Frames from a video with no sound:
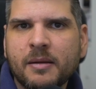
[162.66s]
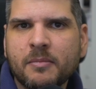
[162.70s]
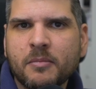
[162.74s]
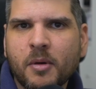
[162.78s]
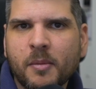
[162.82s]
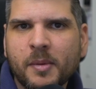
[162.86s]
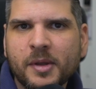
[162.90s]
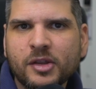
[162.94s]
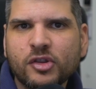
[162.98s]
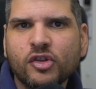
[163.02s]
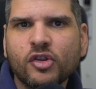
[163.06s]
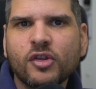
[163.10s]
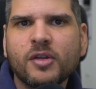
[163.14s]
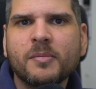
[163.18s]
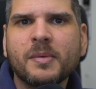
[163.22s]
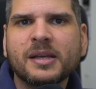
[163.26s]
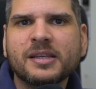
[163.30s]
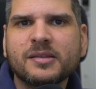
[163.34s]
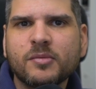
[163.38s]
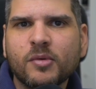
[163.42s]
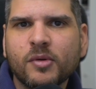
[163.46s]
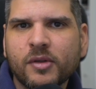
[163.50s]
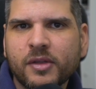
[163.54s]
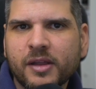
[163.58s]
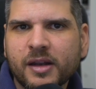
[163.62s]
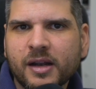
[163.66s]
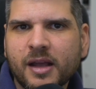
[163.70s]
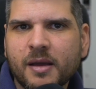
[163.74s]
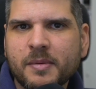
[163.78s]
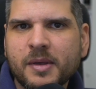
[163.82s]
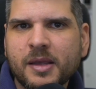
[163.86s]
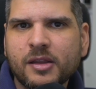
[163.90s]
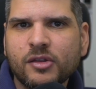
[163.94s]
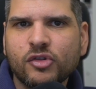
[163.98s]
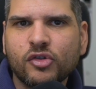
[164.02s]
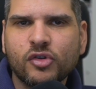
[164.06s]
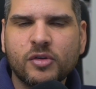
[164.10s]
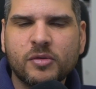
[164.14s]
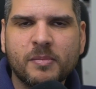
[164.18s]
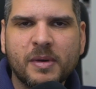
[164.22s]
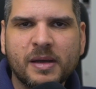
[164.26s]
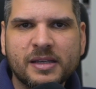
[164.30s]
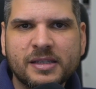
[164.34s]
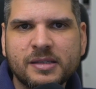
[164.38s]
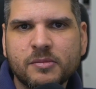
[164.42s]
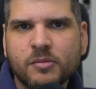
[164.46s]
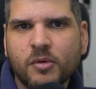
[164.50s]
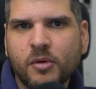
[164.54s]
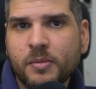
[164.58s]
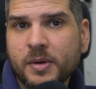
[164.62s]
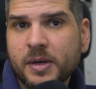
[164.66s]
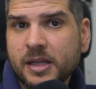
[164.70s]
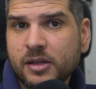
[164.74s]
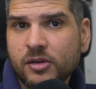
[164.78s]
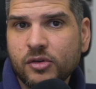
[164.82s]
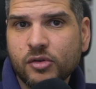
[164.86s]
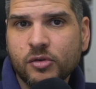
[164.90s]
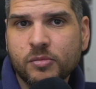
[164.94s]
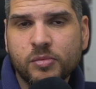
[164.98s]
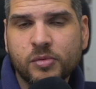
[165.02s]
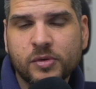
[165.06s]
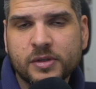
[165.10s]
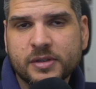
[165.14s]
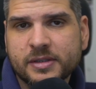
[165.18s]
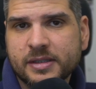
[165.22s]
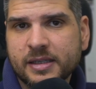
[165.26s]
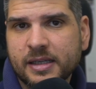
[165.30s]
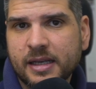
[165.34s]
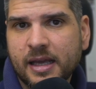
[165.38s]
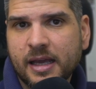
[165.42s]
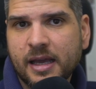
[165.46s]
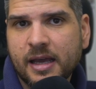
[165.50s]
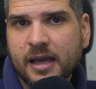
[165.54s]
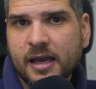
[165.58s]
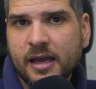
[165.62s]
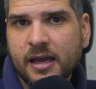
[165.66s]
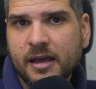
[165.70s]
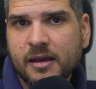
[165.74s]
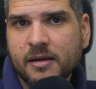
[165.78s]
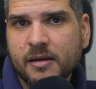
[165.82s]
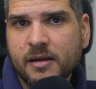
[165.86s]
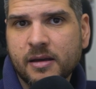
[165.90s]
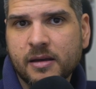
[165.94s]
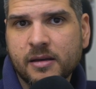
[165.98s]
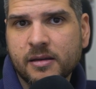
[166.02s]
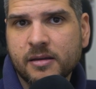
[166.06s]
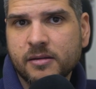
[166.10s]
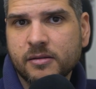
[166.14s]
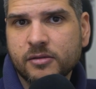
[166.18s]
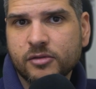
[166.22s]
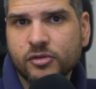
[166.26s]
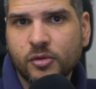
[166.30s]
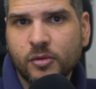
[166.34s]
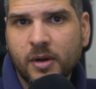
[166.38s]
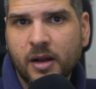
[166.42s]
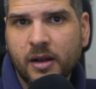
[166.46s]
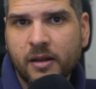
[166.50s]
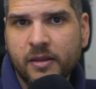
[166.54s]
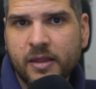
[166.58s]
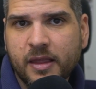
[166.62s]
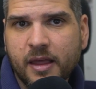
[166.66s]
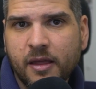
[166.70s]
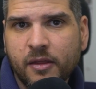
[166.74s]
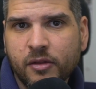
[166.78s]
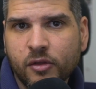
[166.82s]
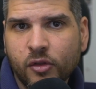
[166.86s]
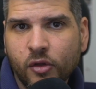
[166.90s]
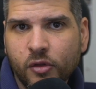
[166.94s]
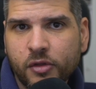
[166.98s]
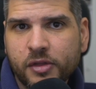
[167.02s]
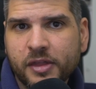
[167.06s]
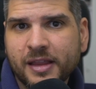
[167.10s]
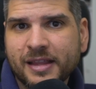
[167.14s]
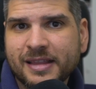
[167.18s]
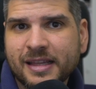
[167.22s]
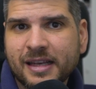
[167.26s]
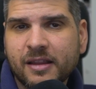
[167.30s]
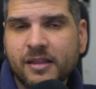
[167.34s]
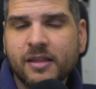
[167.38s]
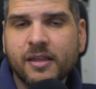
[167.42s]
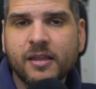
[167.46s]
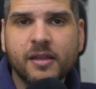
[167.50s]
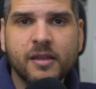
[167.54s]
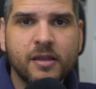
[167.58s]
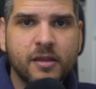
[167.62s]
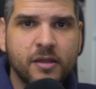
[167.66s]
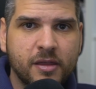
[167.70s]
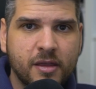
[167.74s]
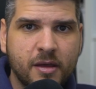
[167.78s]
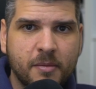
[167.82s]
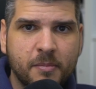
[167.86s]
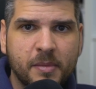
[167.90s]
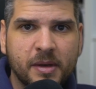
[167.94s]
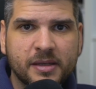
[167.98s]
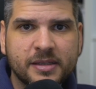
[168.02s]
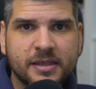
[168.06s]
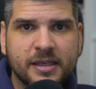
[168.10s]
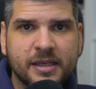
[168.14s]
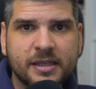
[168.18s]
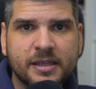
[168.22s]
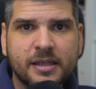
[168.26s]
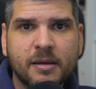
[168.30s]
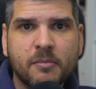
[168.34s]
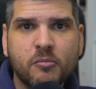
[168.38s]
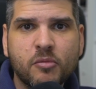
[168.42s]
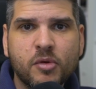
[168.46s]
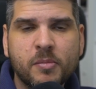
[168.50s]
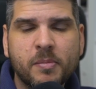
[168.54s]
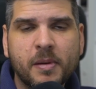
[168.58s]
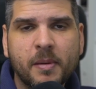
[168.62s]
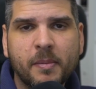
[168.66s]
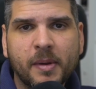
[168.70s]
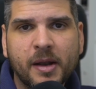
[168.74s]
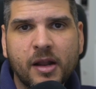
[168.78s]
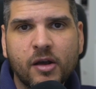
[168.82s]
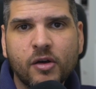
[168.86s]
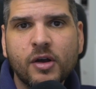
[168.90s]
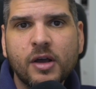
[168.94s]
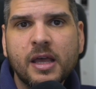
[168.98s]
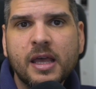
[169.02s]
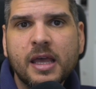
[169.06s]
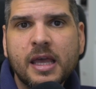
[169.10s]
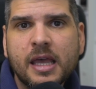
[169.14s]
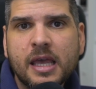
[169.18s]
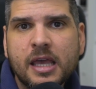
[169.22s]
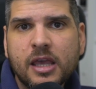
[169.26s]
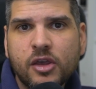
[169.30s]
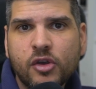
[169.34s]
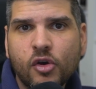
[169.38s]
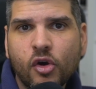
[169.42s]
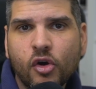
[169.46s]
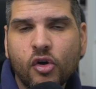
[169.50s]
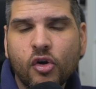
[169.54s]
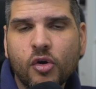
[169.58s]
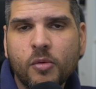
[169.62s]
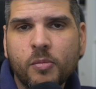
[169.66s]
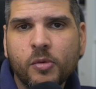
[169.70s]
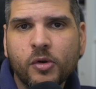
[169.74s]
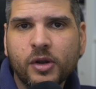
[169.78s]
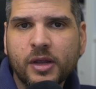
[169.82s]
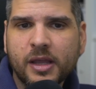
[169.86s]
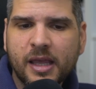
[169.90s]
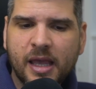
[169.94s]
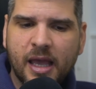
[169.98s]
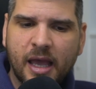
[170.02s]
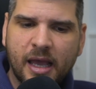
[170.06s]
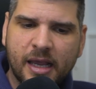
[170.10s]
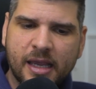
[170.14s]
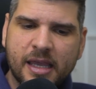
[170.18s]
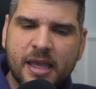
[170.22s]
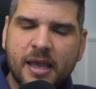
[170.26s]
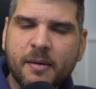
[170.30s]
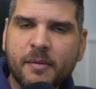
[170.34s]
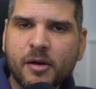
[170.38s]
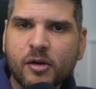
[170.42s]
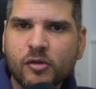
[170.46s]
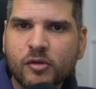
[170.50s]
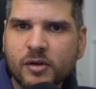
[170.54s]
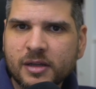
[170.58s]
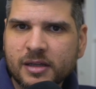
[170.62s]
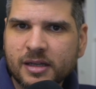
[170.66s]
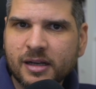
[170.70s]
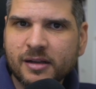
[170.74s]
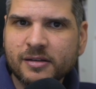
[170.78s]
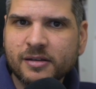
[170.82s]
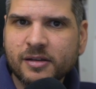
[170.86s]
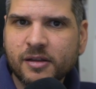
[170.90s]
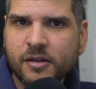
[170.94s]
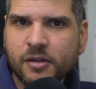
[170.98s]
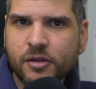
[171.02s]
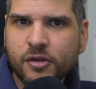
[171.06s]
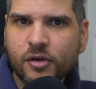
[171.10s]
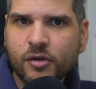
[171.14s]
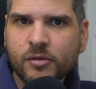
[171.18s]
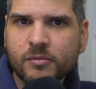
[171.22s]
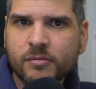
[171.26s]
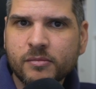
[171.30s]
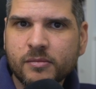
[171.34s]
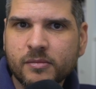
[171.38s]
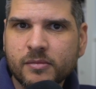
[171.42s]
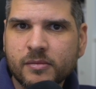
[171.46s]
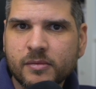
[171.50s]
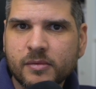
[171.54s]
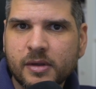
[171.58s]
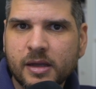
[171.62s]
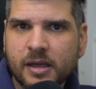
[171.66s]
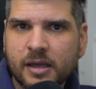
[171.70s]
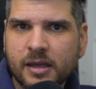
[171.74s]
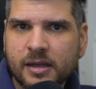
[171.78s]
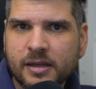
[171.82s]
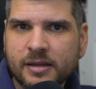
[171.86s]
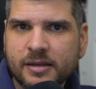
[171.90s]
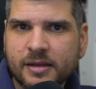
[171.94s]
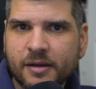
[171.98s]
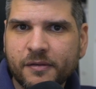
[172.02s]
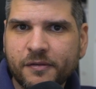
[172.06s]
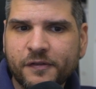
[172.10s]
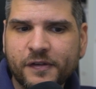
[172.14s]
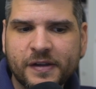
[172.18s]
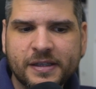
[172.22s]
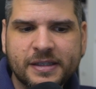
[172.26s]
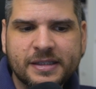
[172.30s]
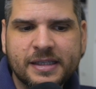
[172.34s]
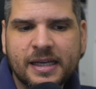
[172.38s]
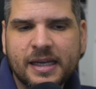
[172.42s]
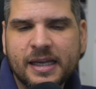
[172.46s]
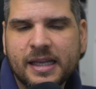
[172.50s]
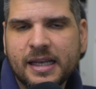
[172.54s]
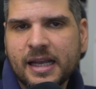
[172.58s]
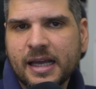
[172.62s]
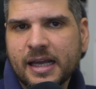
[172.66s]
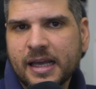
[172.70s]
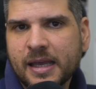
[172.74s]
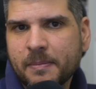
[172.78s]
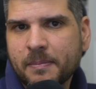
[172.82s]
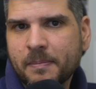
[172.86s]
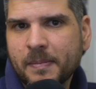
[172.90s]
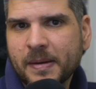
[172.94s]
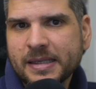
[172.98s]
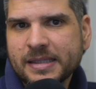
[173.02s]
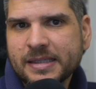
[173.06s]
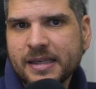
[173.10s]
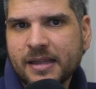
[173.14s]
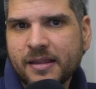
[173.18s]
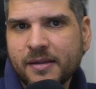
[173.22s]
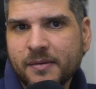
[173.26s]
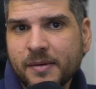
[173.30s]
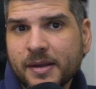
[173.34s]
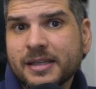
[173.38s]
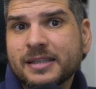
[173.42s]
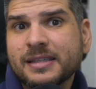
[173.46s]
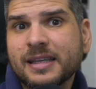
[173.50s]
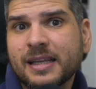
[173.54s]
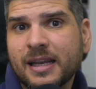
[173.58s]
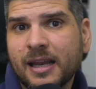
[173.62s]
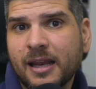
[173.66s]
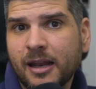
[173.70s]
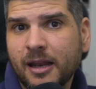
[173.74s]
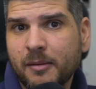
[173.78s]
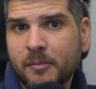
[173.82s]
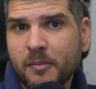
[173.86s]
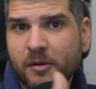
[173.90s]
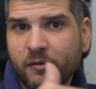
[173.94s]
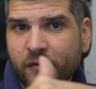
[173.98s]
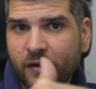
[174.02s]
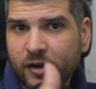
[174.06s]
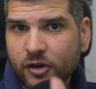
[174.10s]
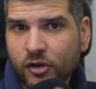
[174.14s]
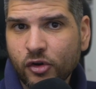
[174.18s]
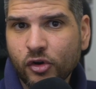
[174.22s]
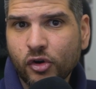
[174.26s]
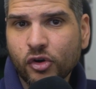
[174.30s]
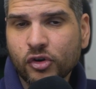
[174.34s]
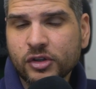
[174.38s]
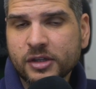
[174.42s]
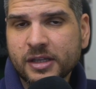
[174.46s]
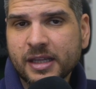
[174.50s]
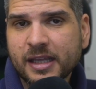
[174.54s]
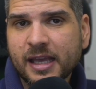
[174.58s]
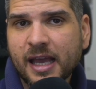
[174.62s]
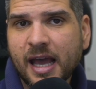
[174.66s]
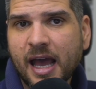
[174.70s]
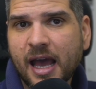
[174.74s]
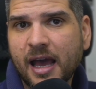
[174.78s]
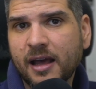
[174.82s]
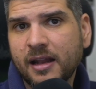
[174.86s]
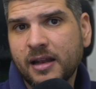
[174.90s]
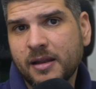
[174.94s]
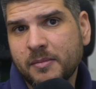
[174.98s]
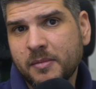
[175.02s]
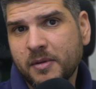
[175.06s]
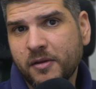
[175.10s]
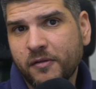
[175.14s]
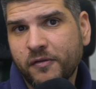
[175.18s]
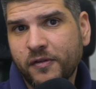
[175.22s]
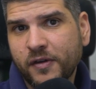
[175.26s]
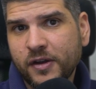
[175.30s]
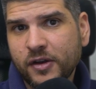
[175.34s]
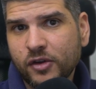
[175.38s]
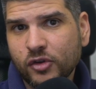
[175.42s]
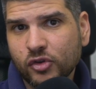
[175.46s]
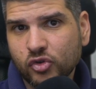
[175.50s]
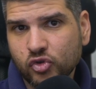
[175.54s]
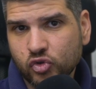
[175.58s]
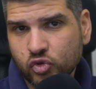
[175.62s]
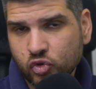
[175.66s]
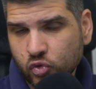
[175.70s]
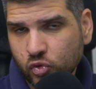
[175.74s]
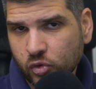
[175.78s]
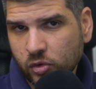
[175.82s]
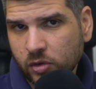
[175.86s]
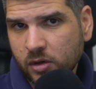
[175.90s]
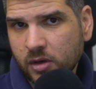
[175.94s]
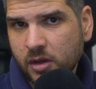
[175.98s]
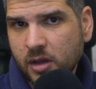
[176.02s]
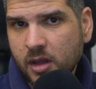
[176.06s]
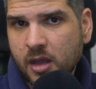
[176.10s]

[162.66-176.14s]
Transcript: momento de máximo acercamiento y máximo brillo pues será eh, sobre el día 12-13 de diciembre, así que están muy preparados. Y ojo porque aquí habrá una transición en estas fechas en las que pasa de verse en el hemisferio norte al hemisferio sur.